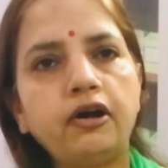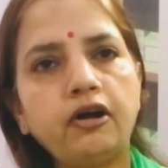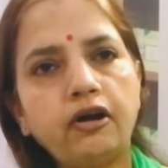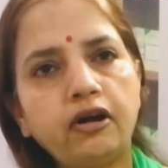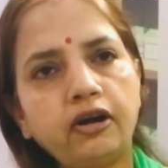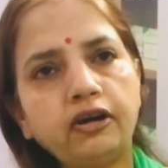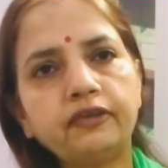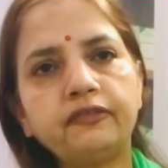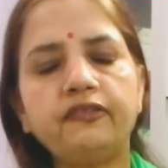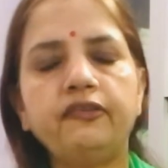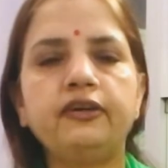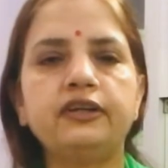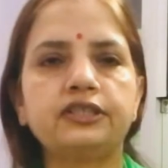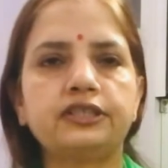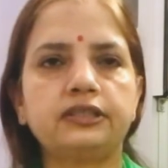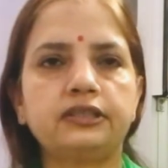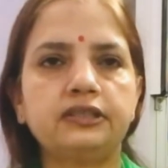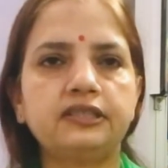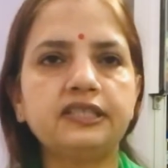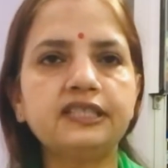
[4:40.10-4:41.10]
हॉट
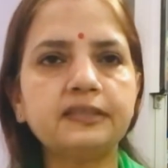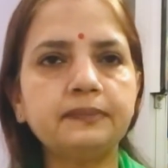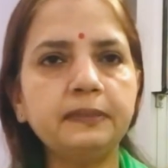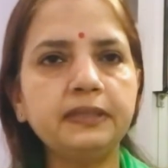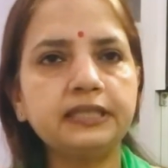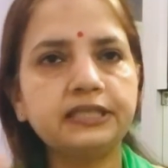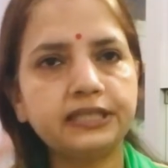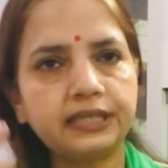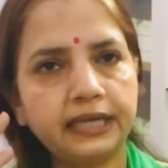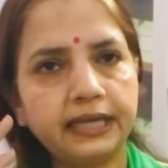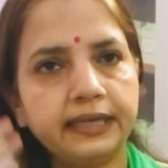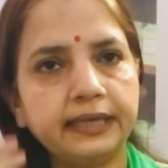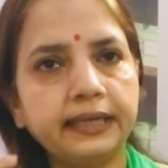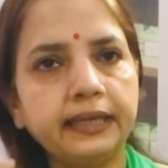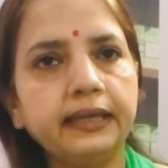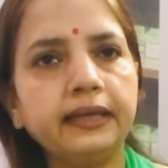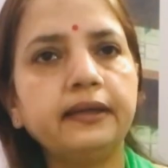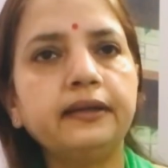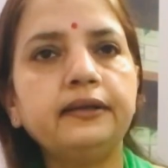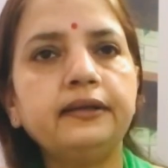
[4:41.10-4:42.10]
फ्लश जिसमें
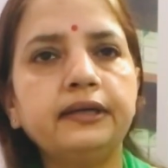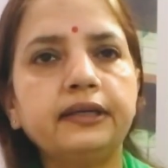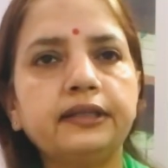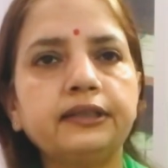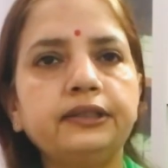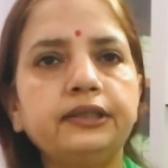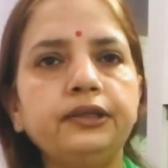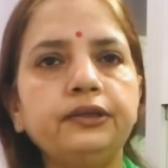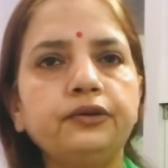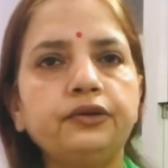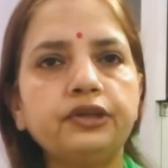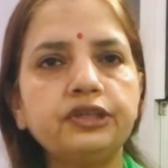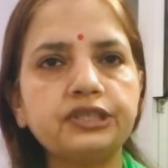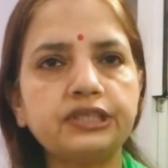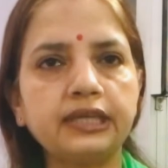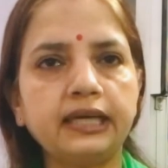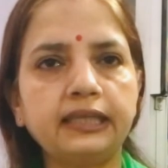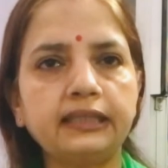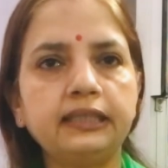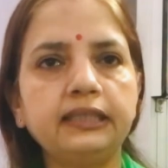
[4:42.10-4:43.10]
चेहरे गर्दन और
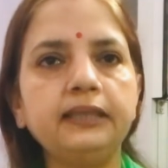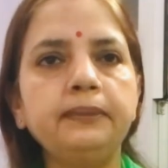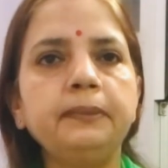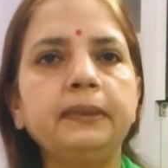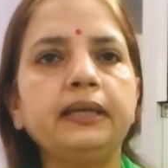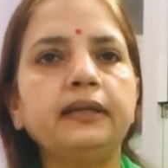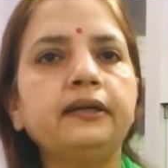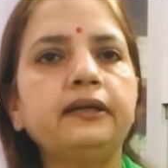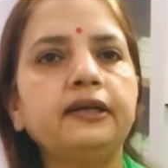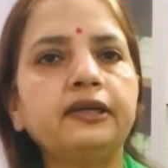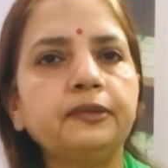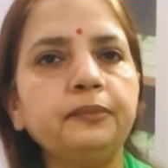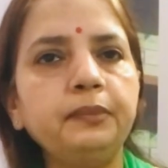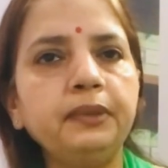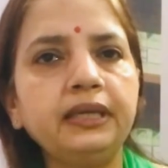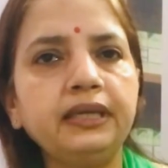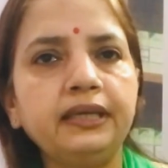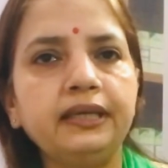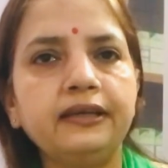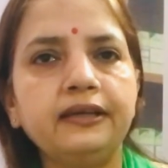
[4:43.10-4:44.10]
छाती में
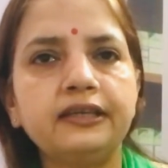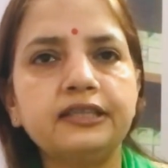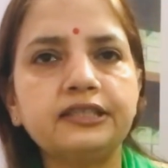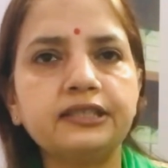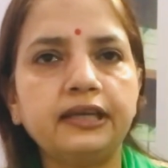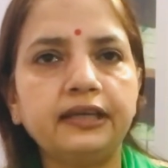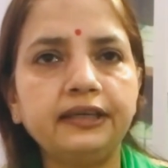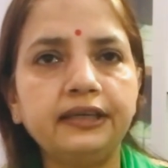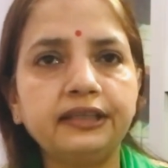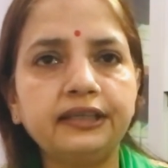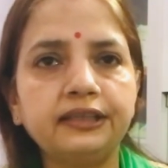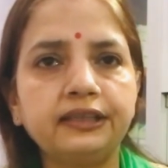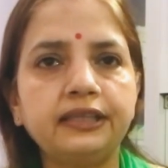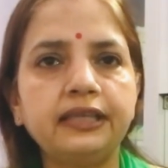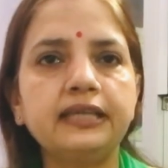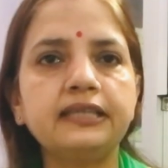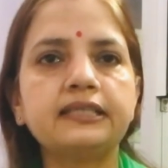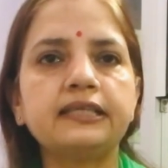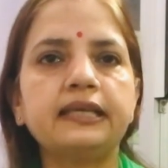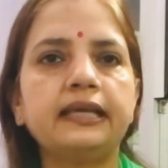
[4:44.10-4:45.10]
गर्मी की अचानक
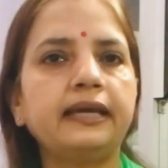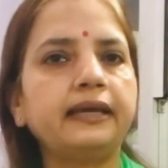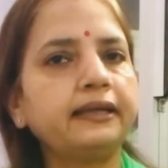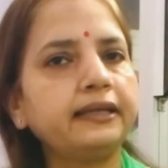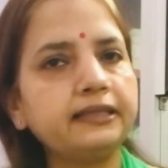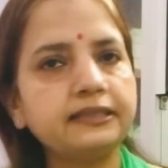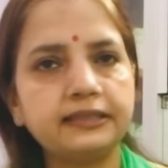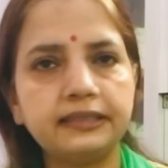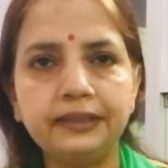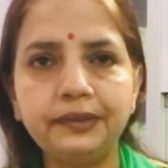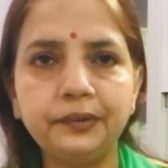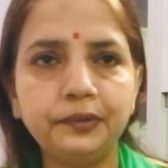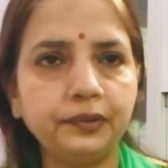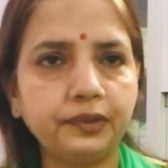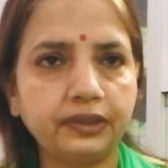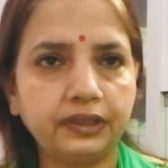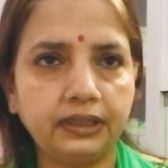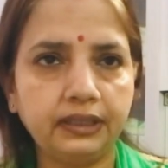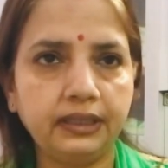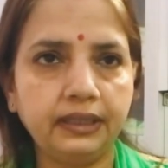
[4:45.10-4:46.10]
तेज लहरें सी
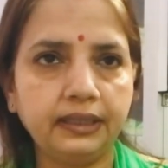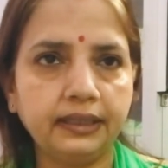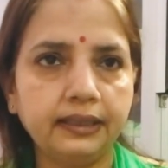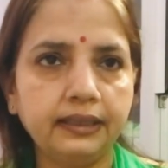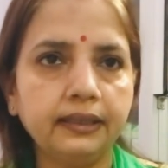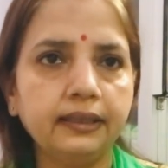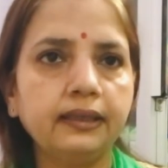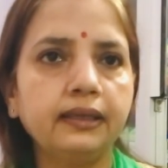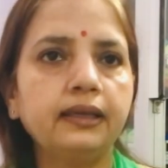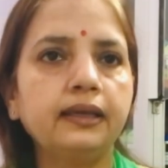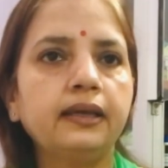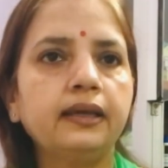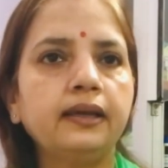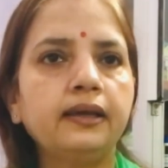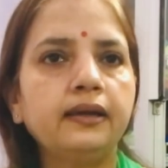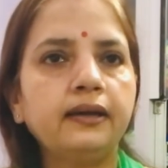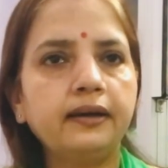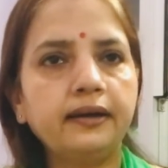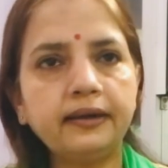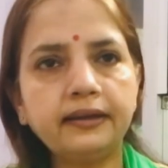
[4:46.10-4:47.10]
उठती हैं
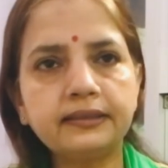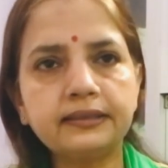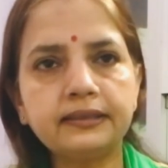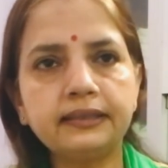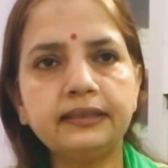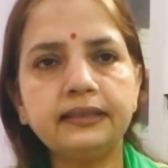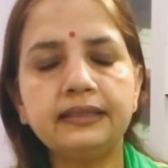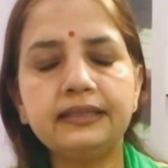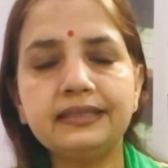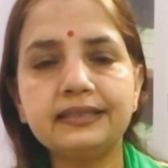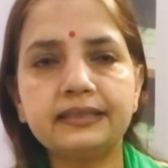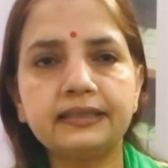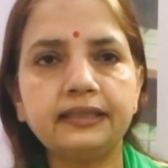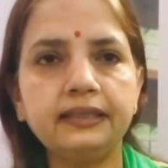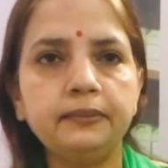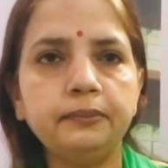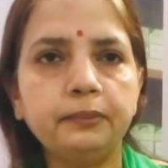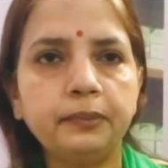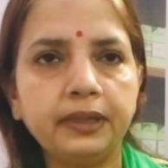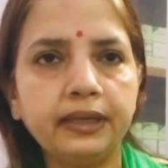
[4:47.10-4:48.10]
अक्सर
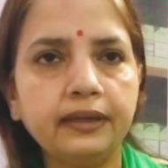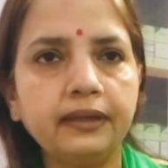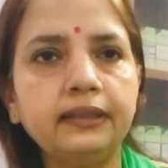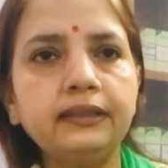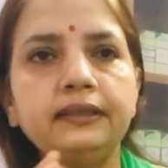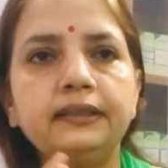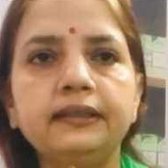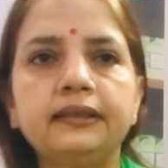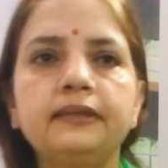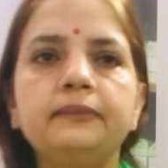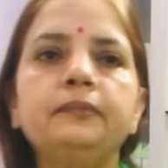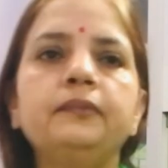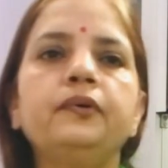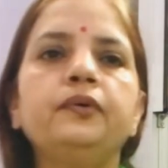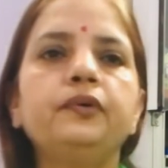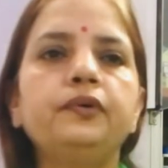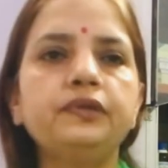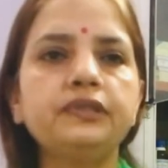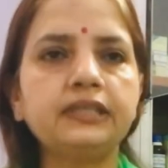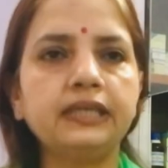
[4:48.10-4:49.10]
स्किन बेहद गर्म
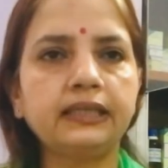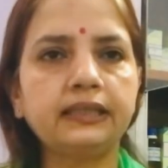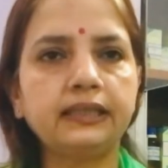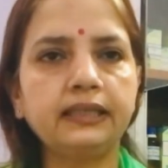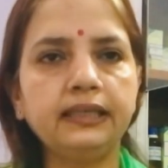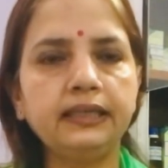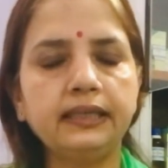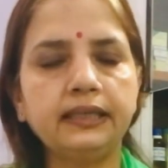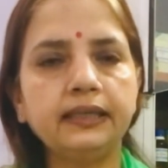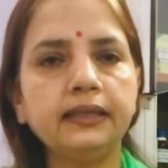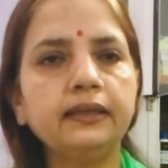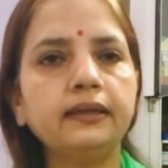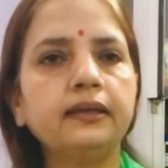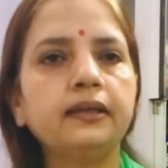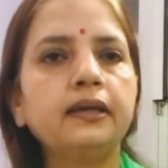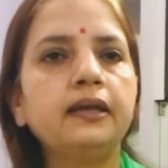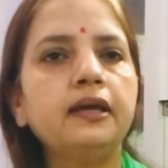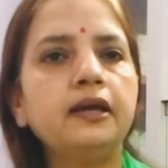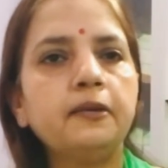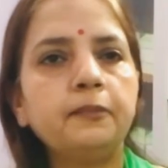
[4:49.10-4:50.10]
हो जाती है
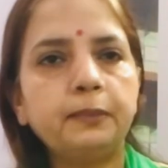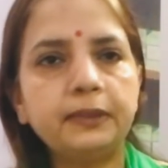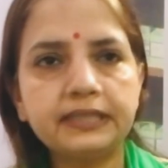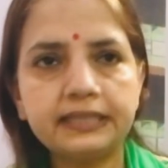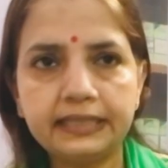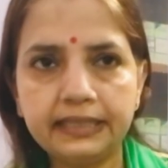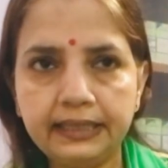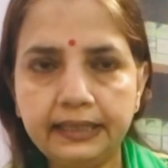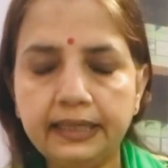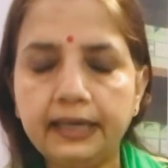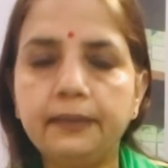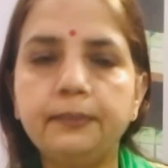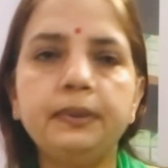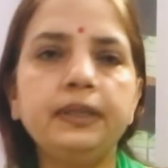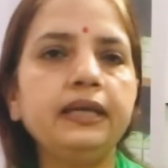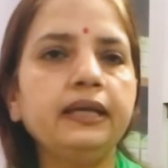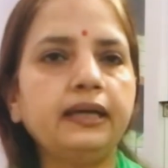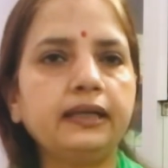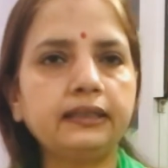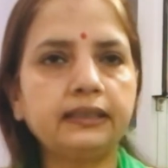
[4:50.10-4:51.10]
पसीना
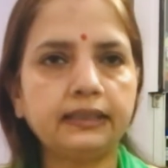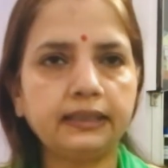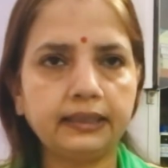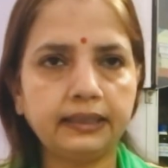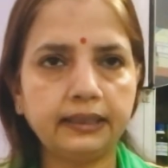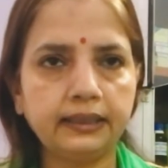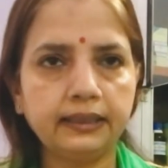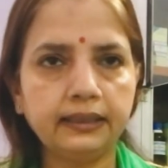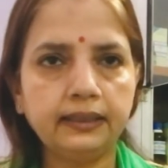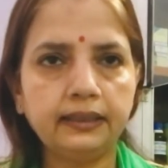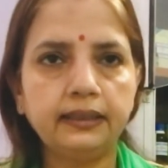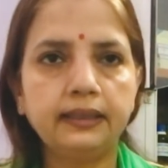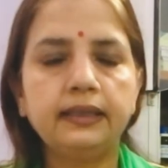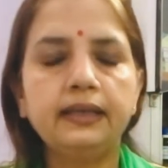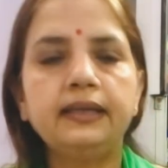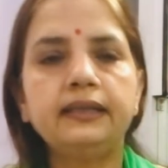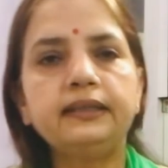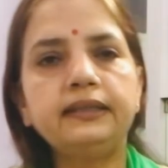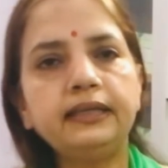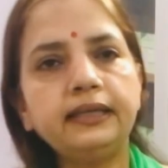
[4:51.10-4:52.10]
भी आता है
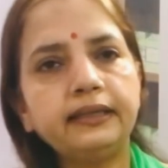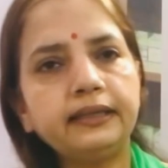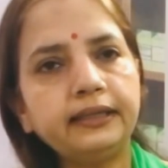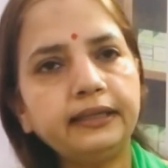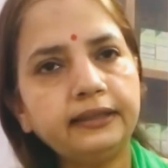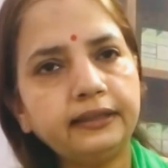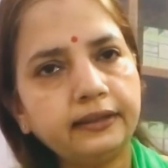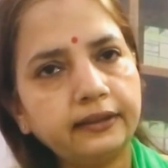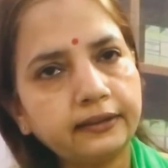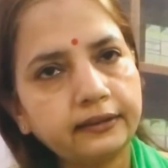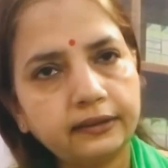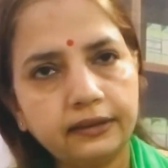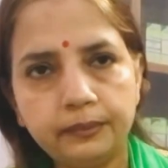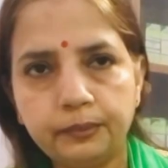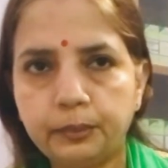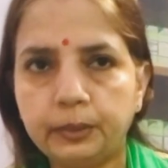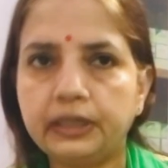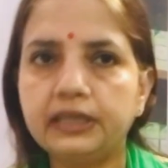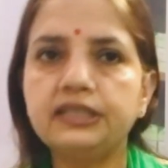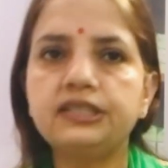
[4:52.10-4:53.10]
दिल की धड़कन बढ़